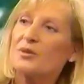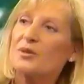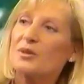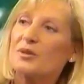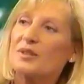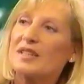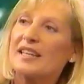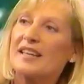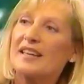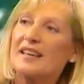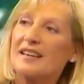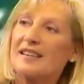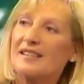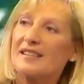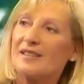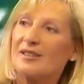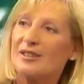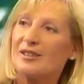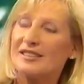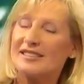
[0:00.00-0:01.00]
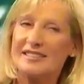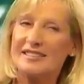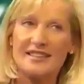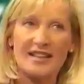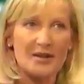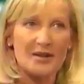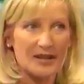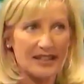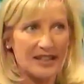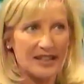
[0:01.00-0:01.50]
zu drehen
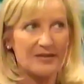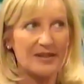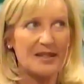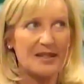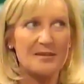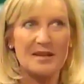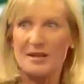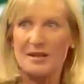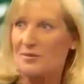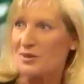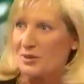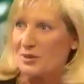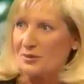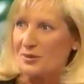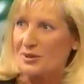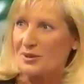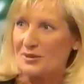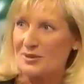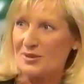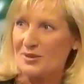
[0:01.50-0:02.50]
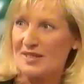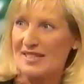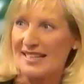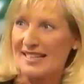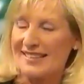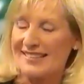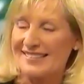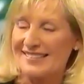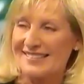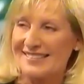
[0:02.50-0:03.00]
und auch hier wieder mal im Studio zu
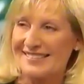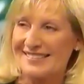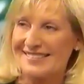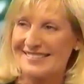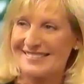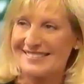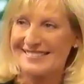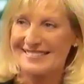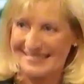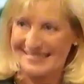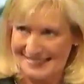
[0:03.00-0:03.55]
sein. Das macht Sie sehr